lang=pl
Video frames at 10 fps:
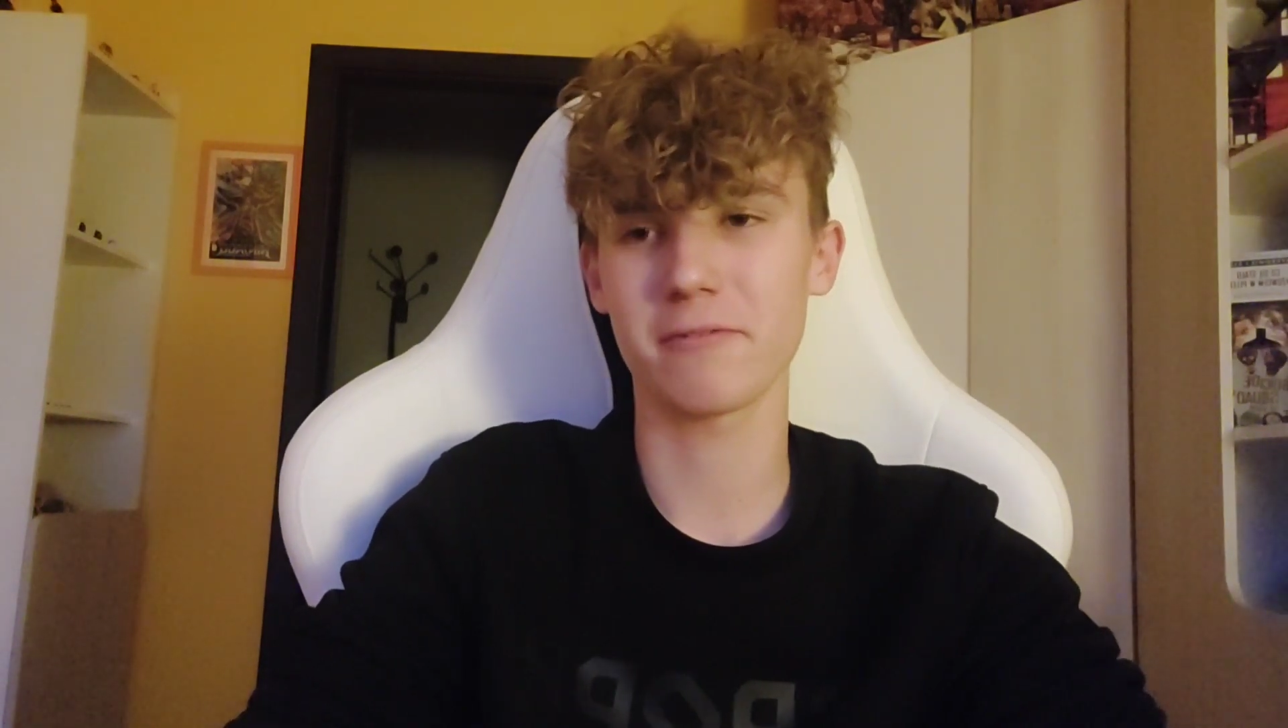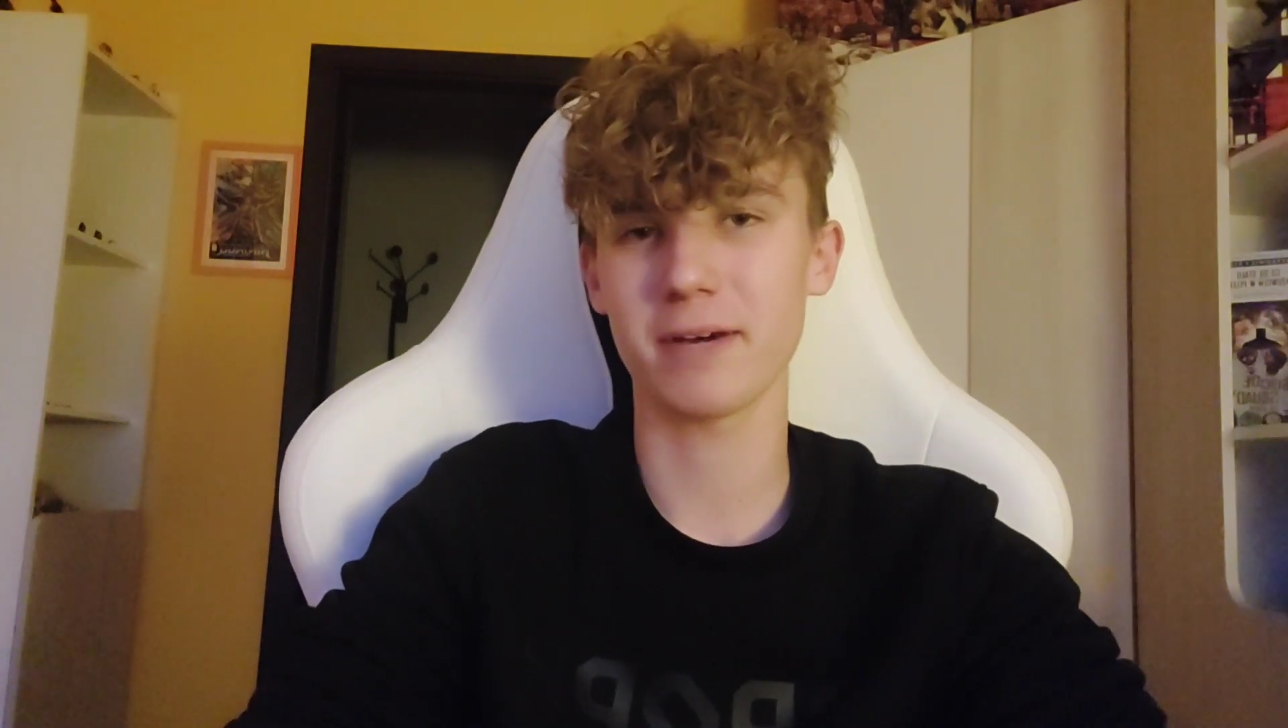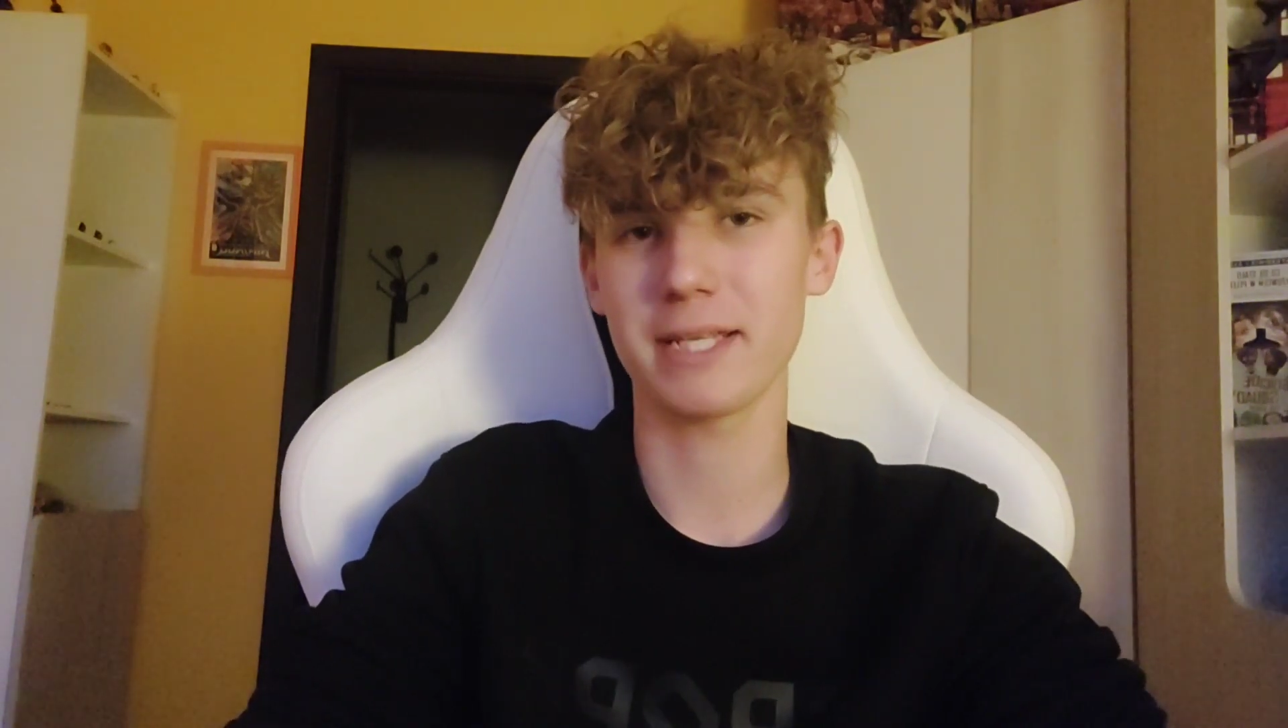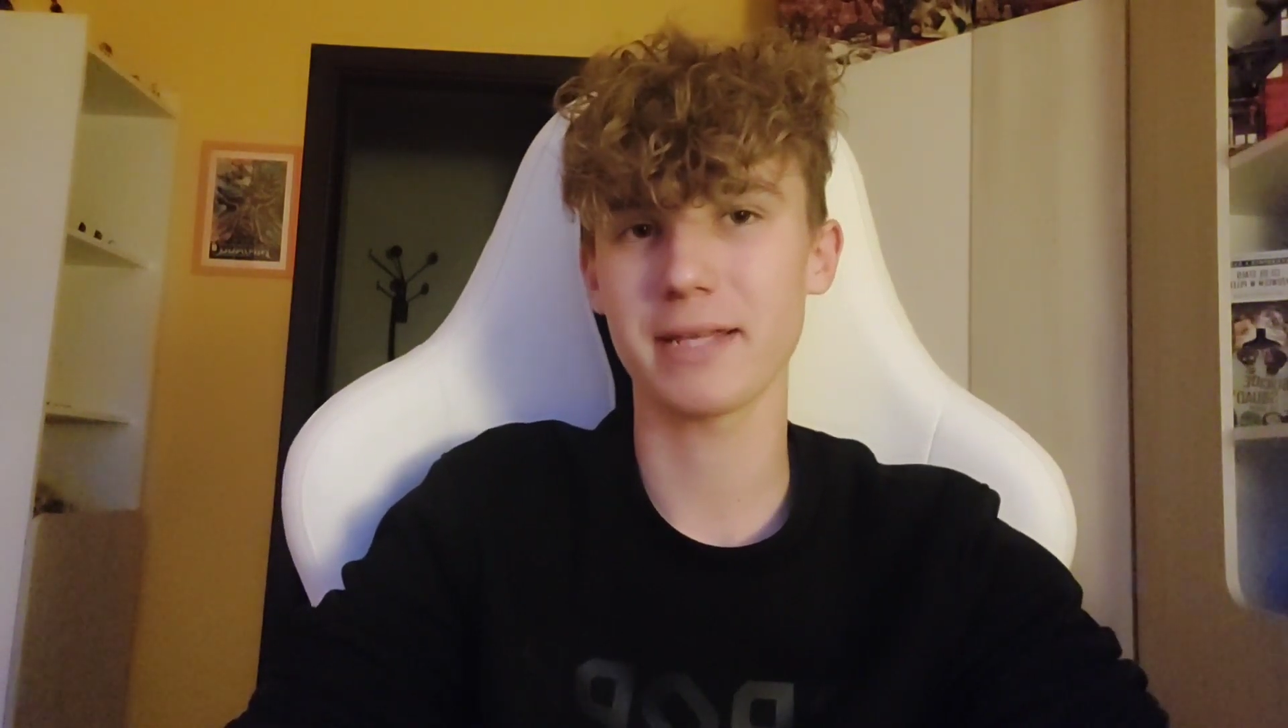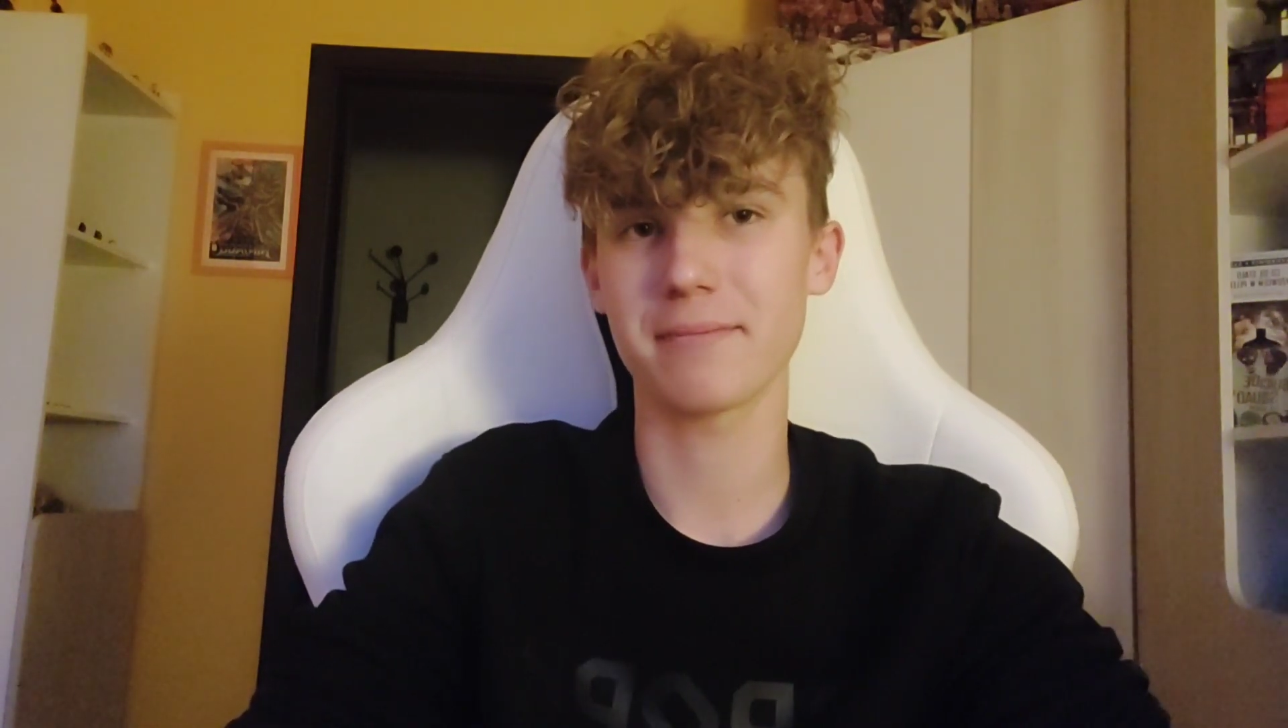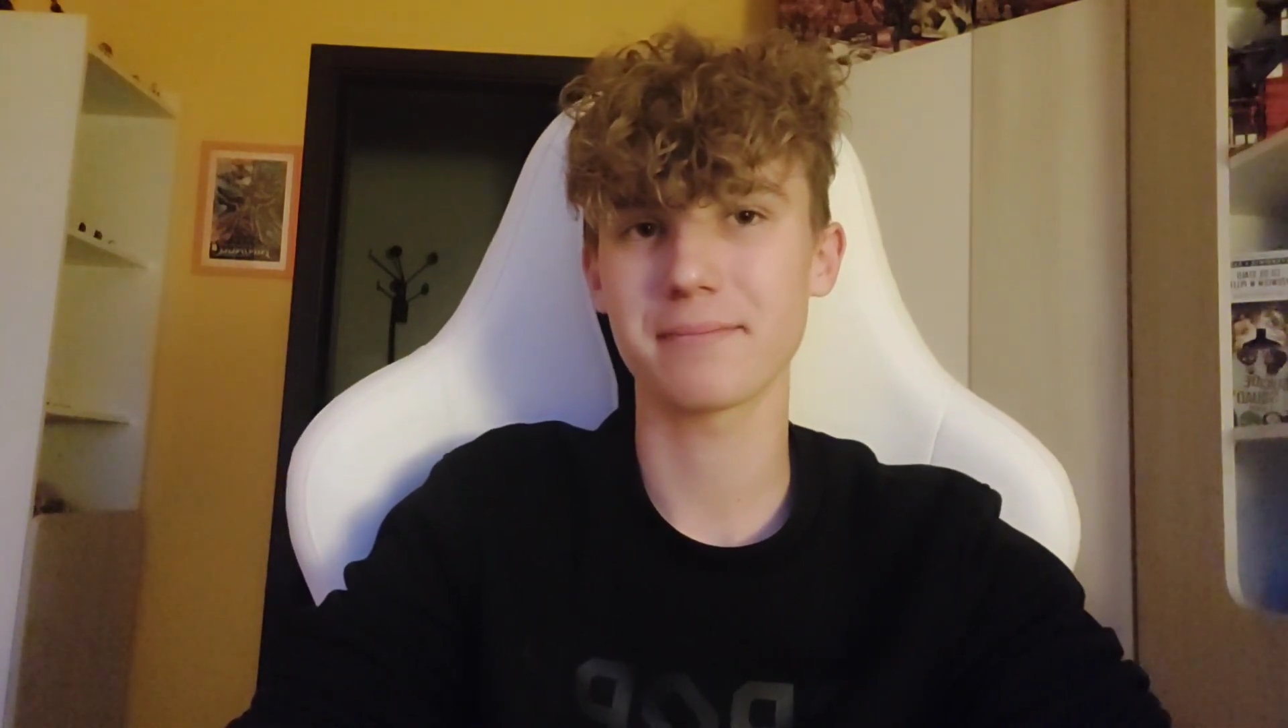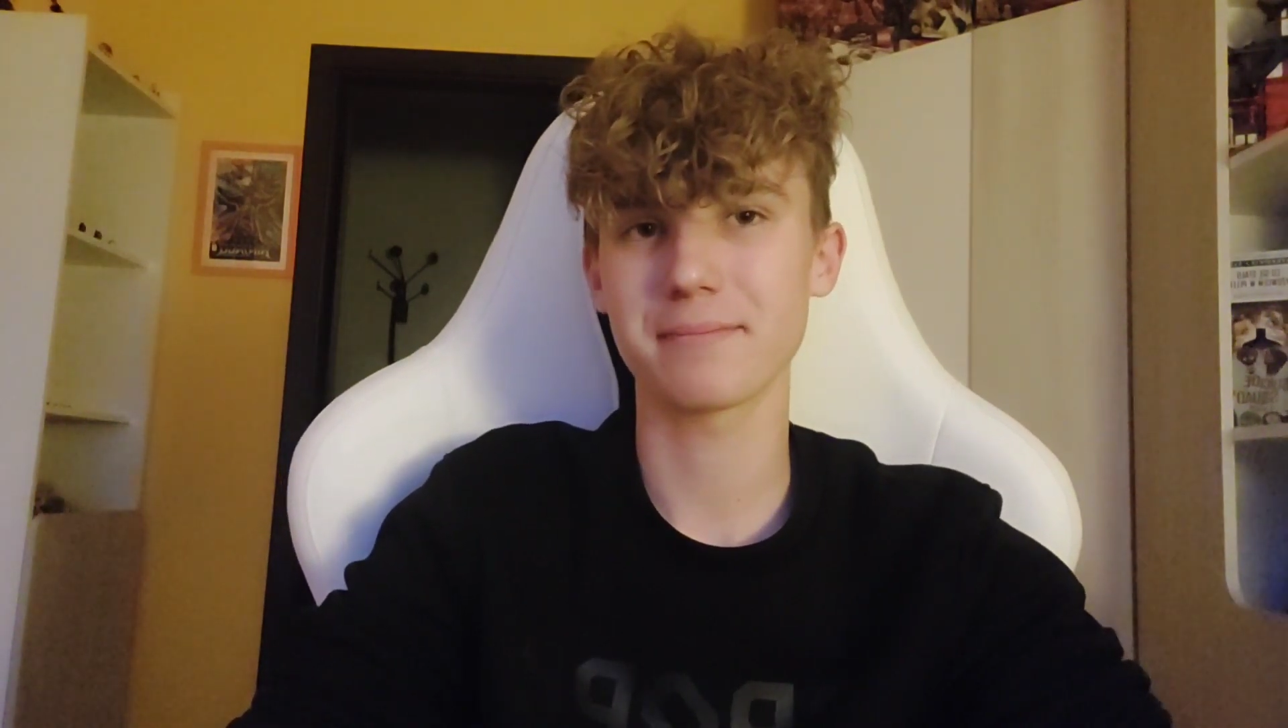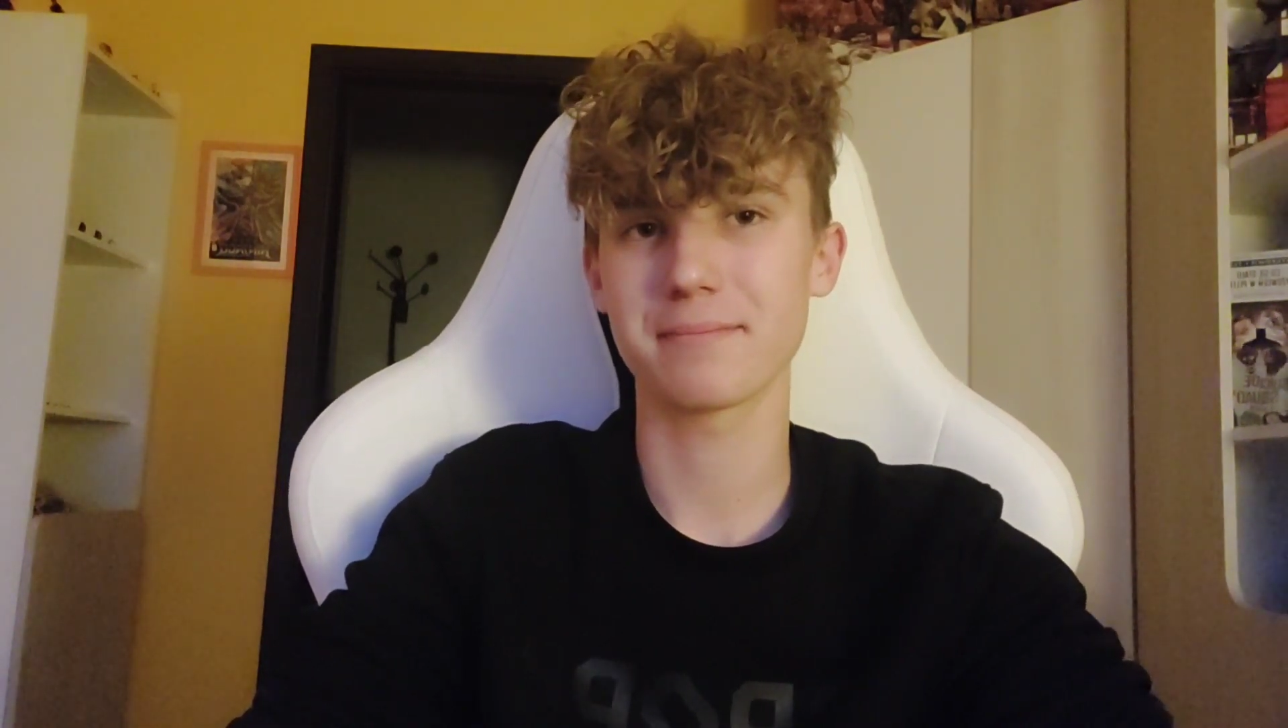fajne